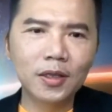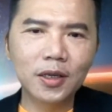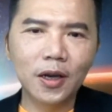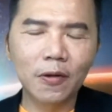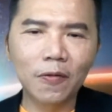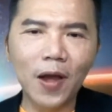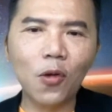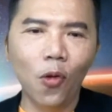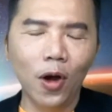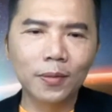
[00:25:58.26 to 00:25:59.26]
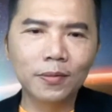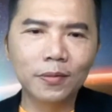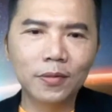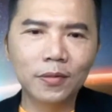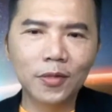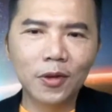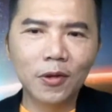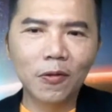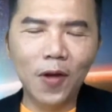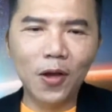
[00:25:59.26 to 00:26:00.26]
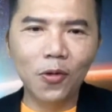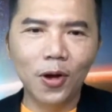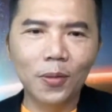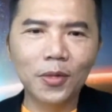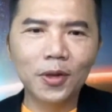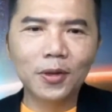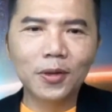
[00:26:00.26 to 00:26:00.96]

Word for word: 这个法国，法国